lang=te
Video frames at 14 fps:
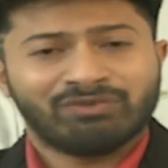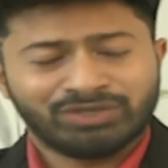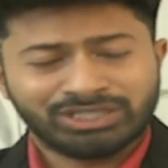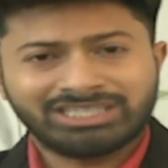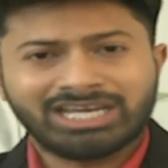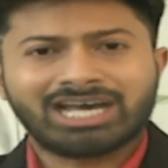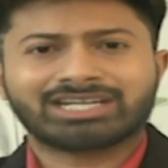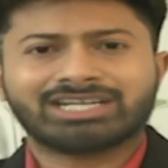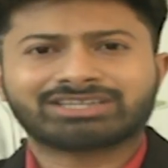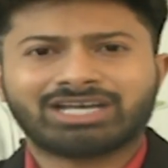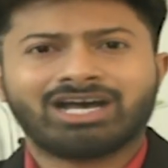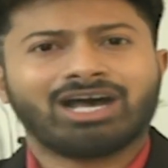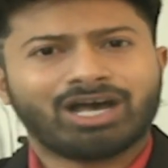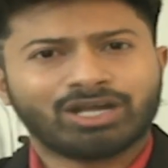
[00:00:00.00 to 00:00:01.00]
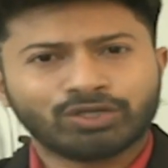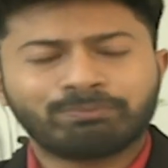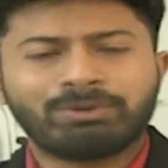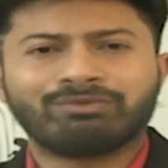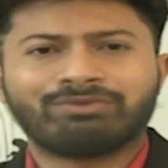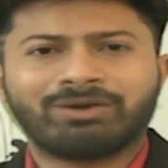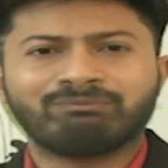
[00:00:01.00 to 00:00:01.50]
విద్యారత
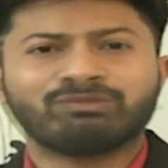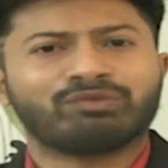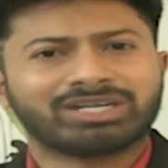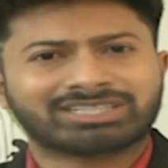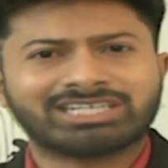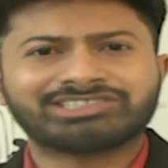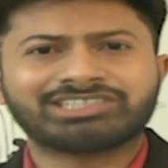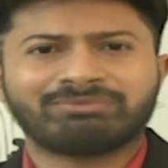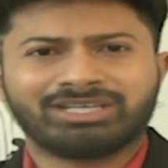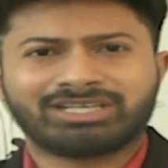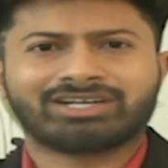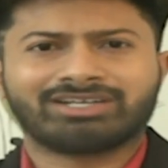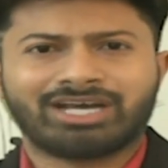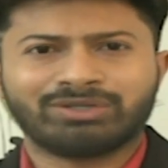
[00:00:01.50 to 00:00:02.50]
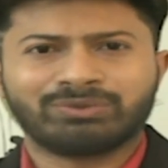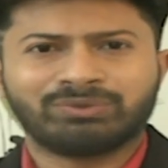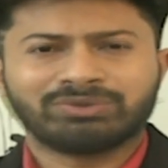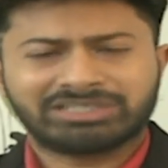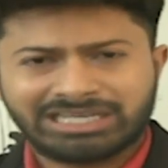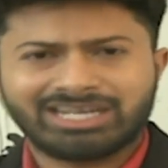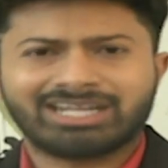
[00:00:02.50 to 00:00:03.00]
అనుభవం వర్గ సమీకరణాలు
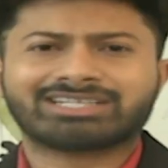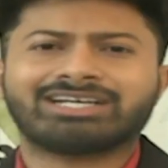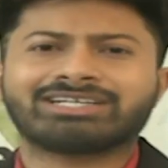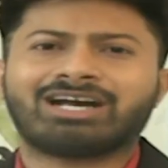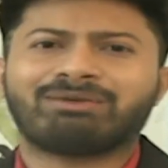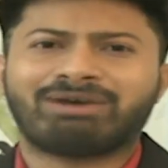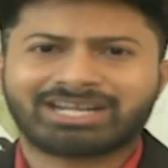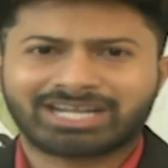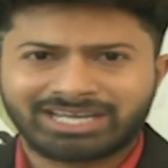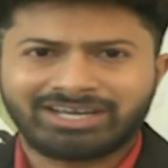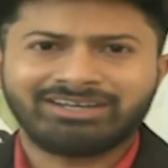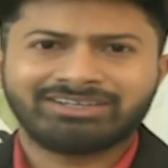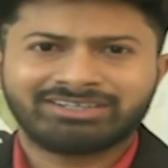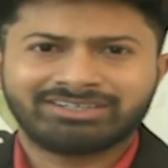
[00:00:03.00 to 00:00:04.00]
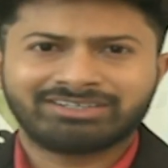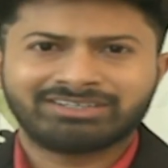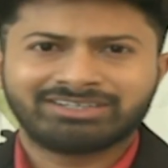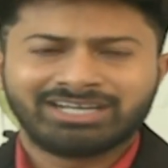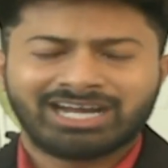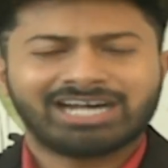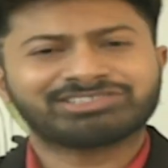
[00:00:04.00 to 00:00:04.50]
కీలకంగా మారాయా
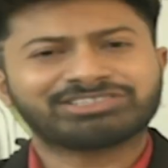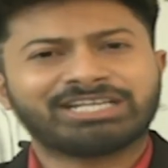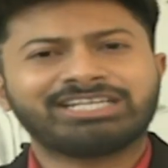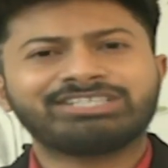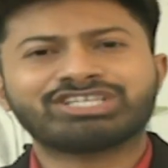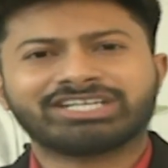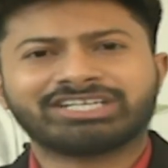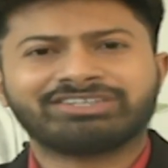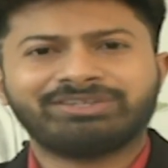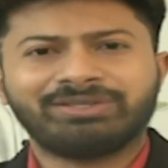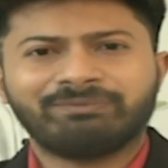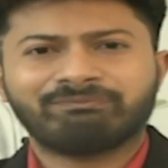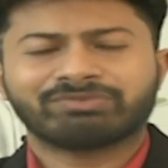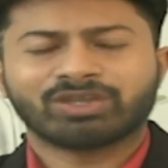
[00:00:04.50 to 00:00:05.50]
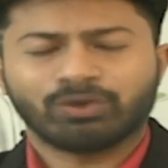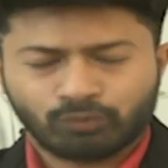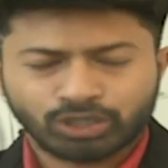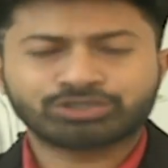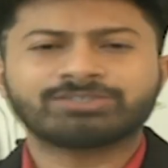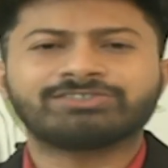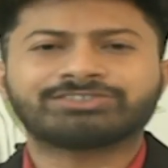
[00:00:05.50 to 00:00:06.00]
అసలు ఏం జరిగింది
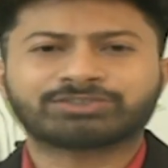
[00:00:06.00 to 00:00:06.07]
వాచ్ ది